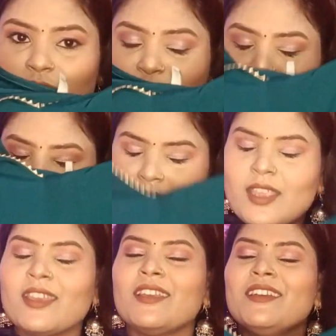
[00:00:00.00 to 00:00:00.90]
सॉरी
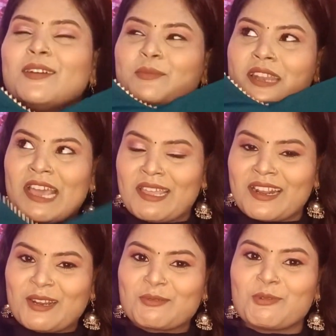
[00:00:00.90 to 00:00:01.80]
मैं नायरा
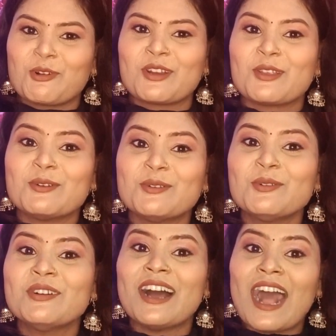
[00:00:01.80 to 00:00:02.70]
कट बोल रही हूँ
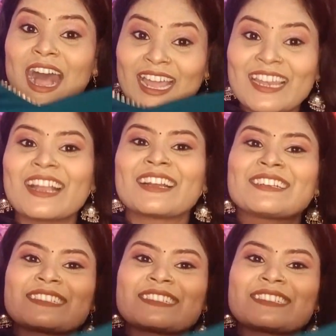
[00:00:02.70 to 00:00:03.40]
आलिया कट